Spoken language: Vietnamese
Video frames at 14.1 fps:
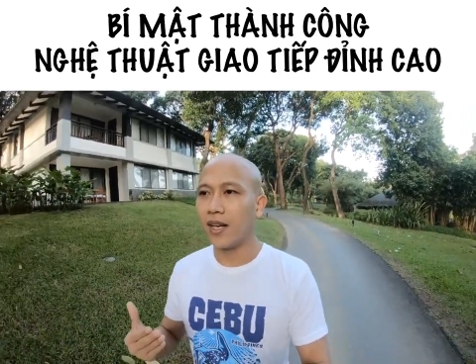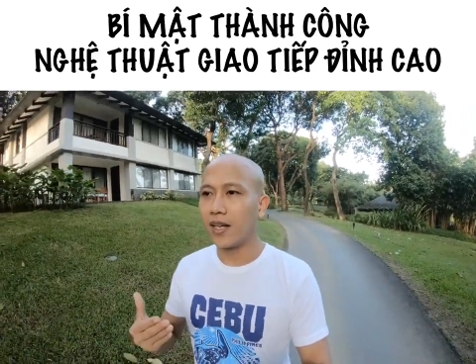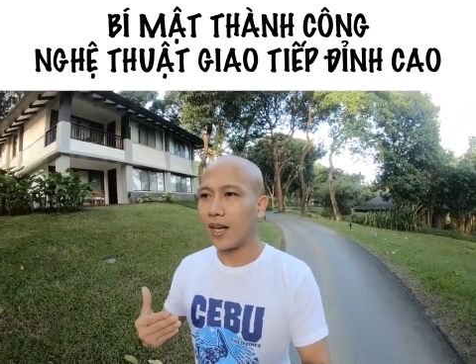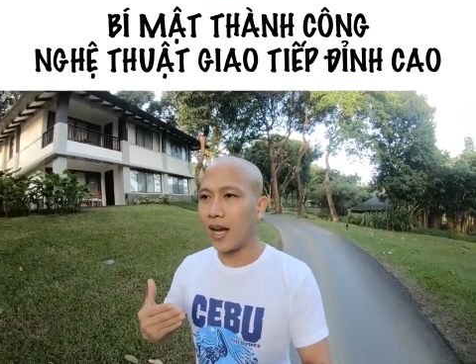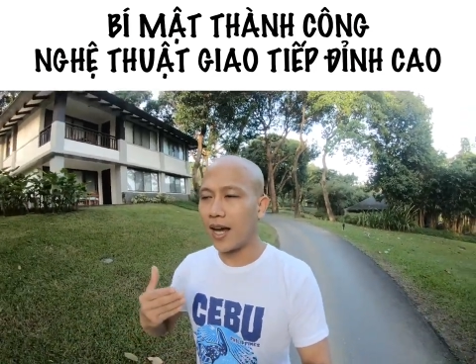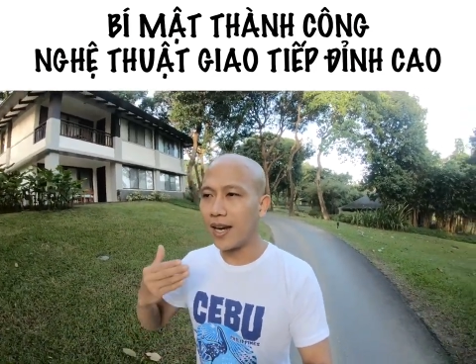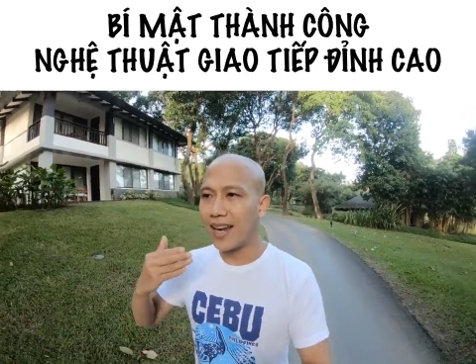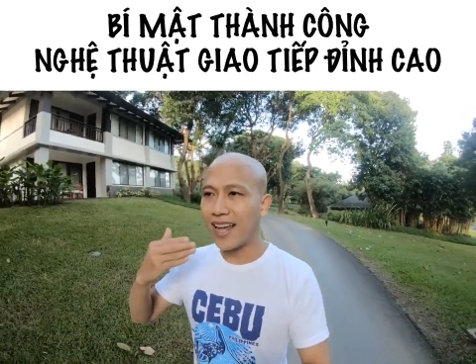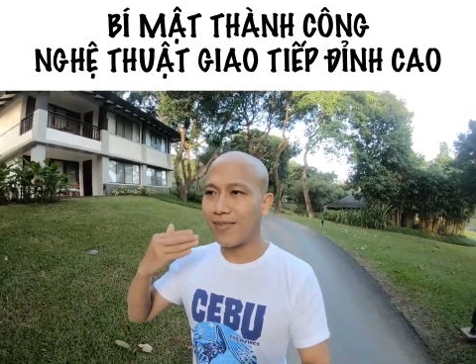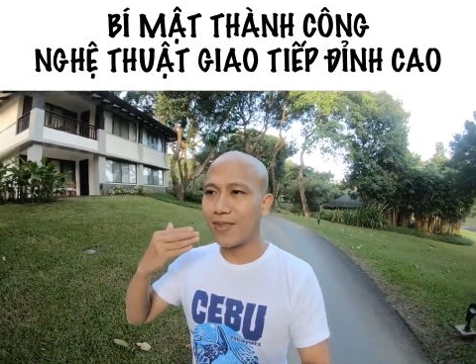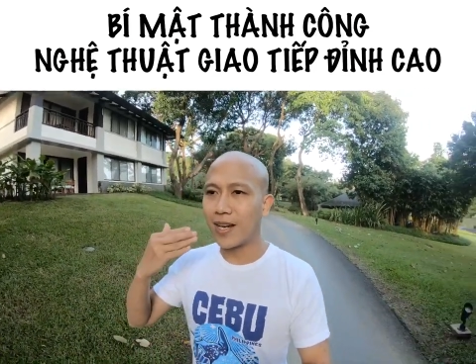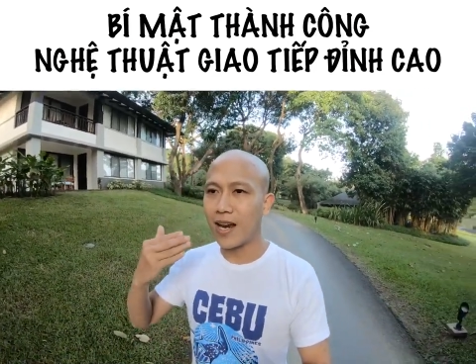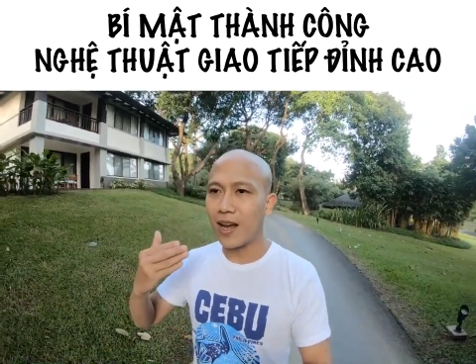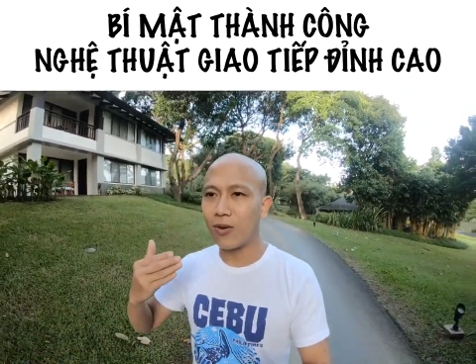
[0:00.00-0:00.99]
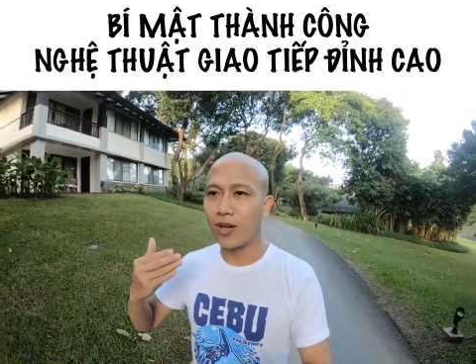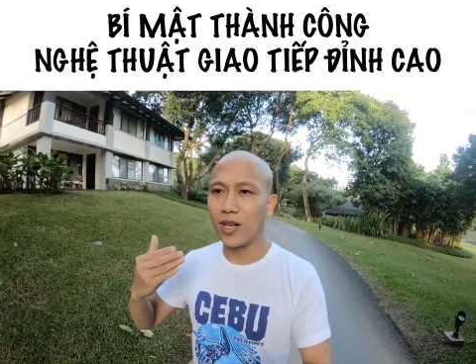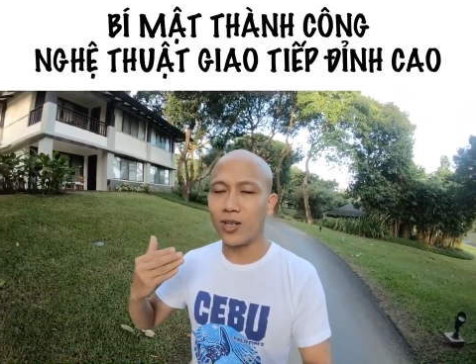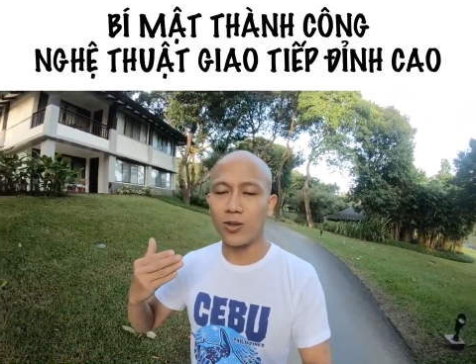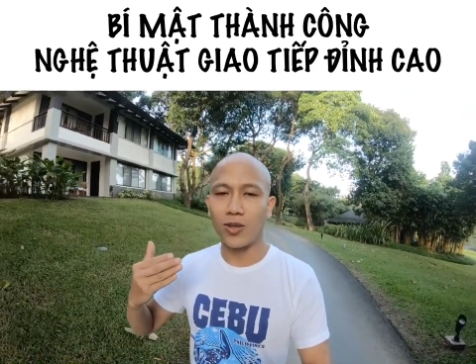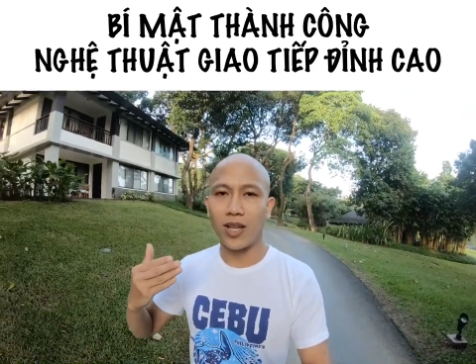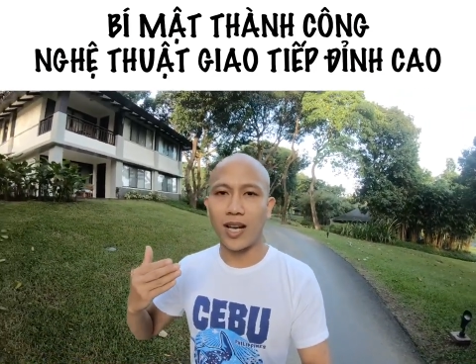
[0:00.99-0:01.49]
cái làm thế nào để
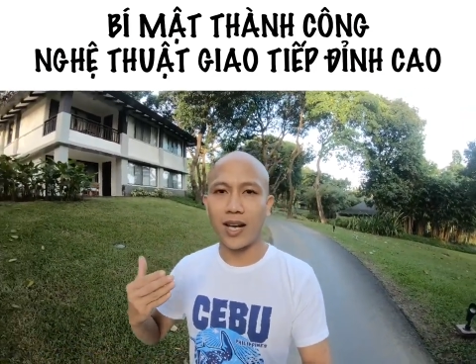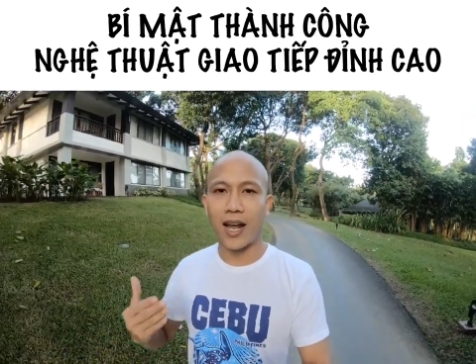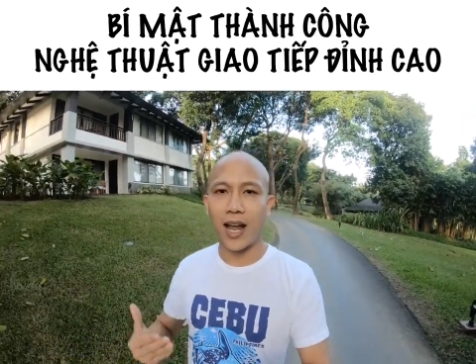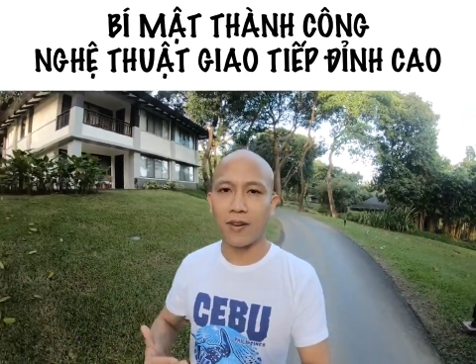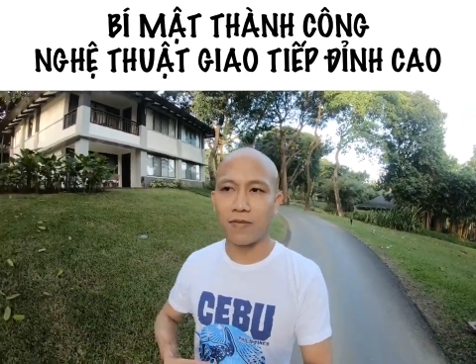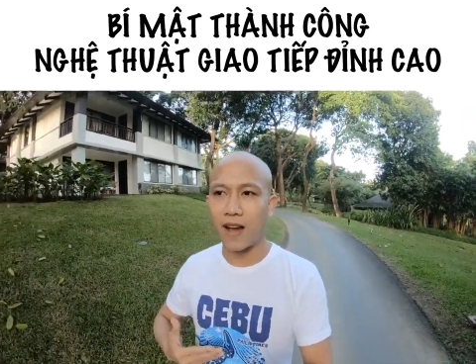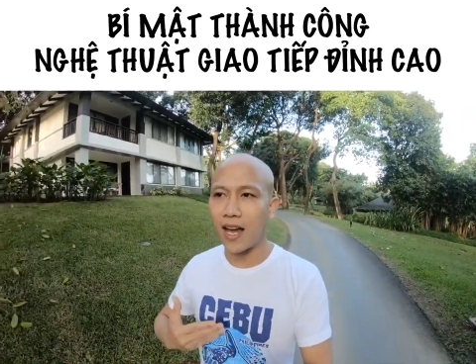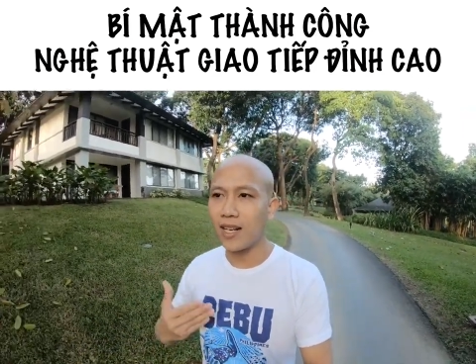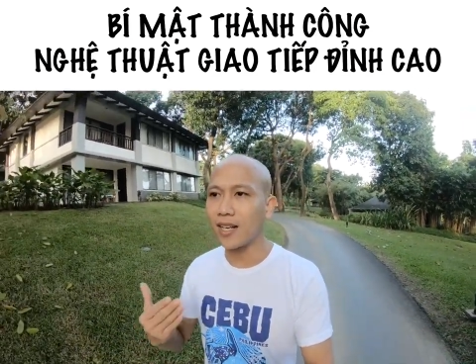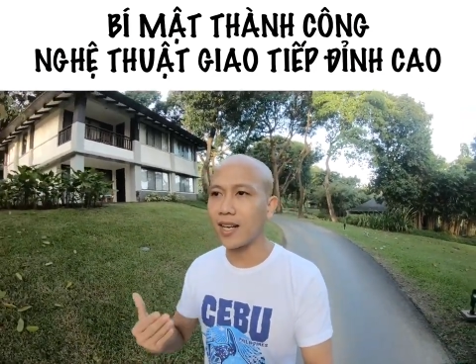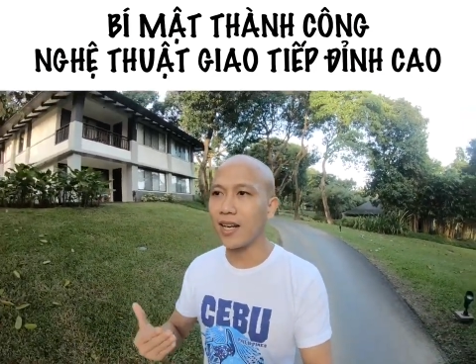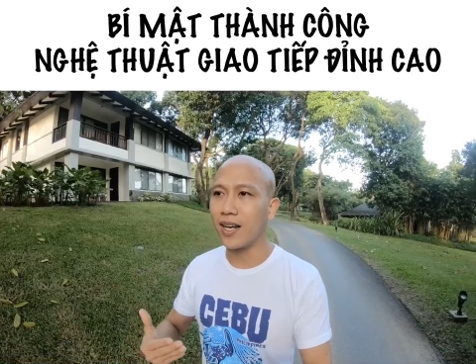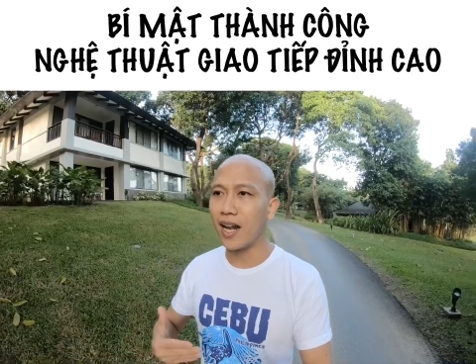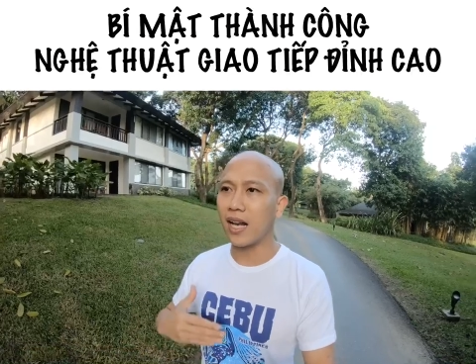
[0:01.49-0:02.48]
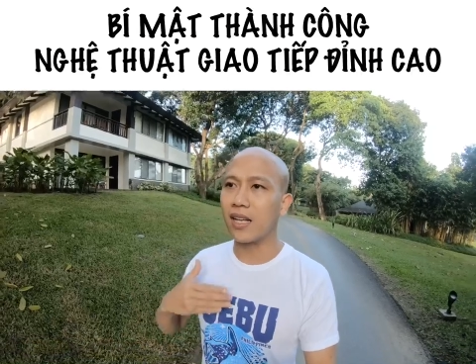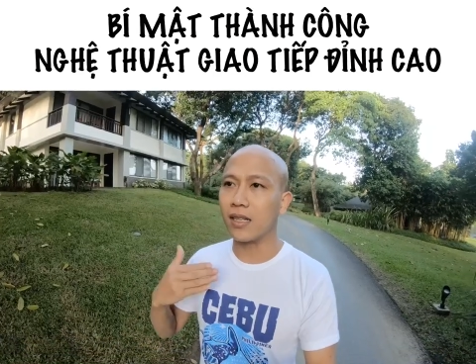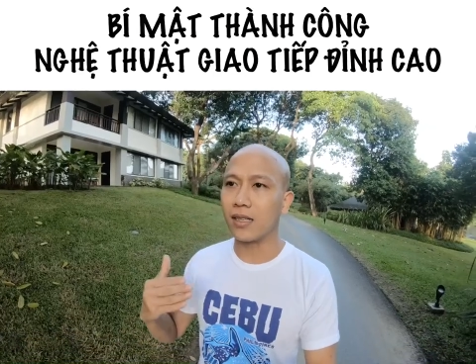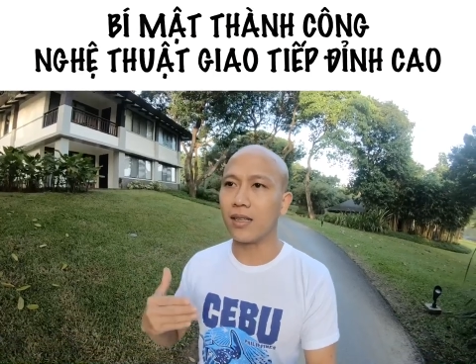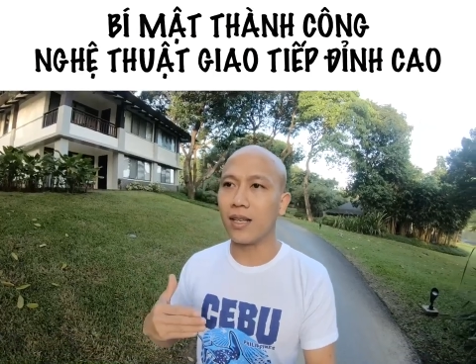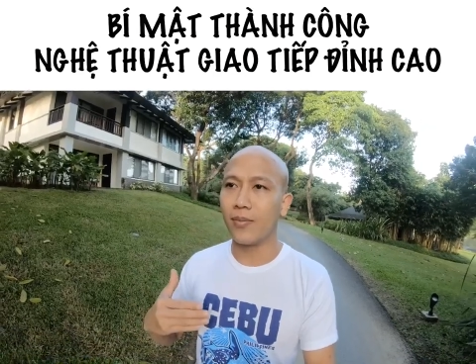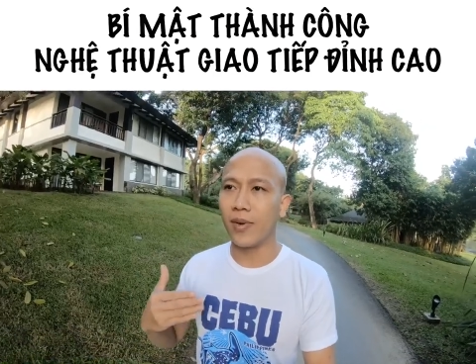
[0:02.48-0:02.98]
chúng ta khai phá được cái năng lực
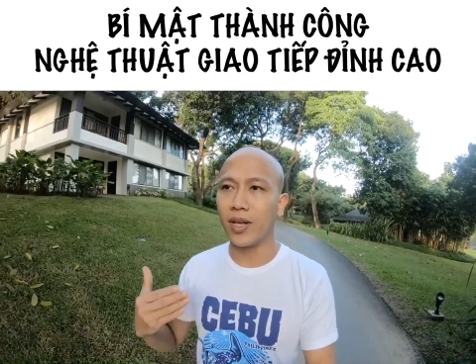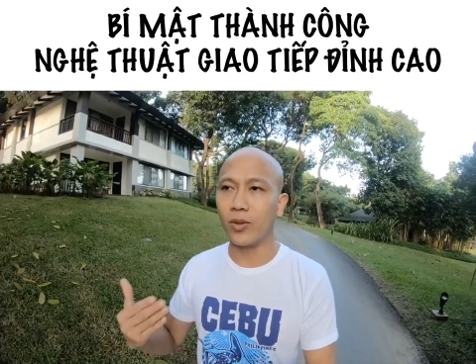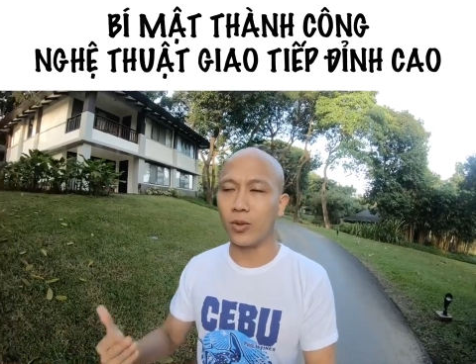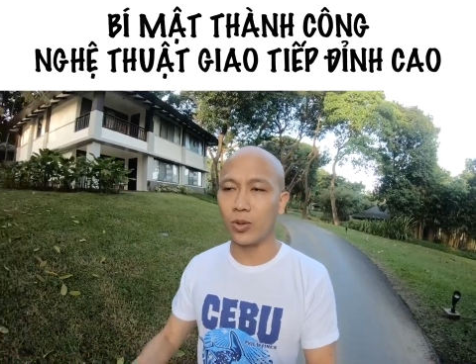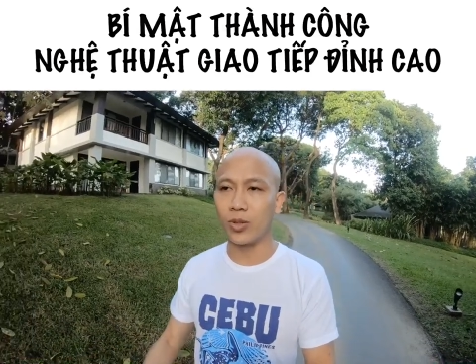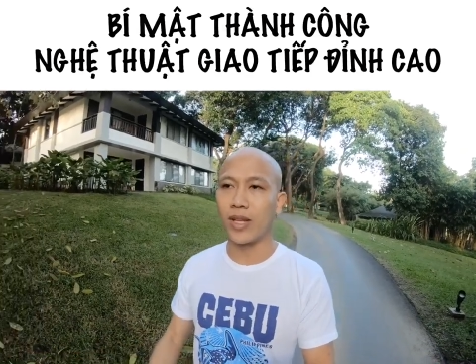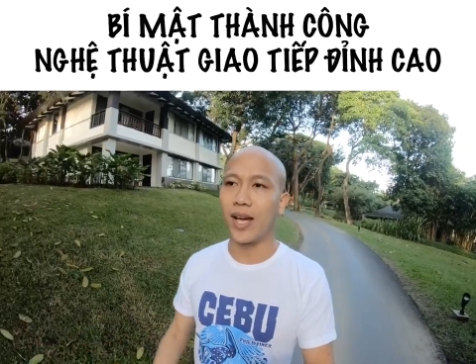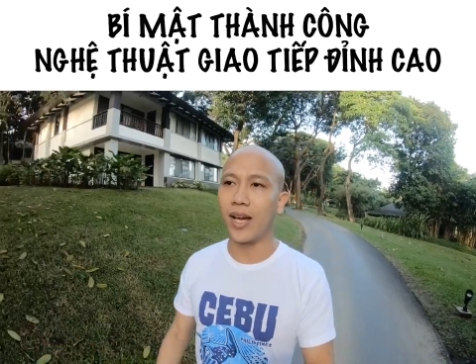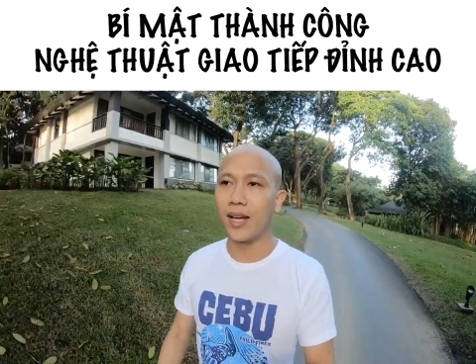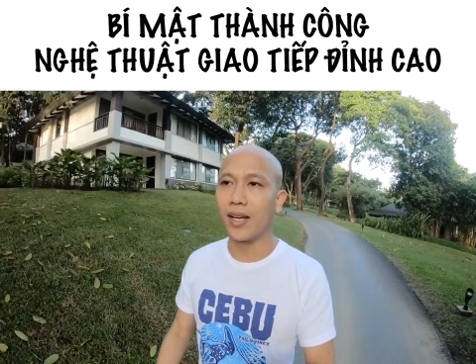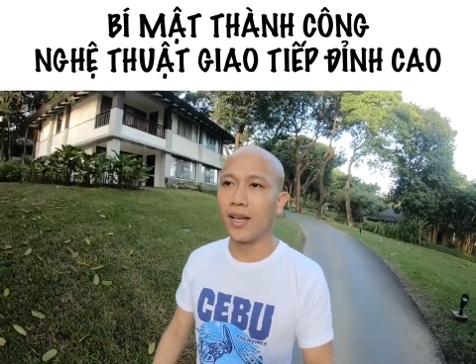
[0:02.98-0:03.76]
tiềm ẩn của chúng ta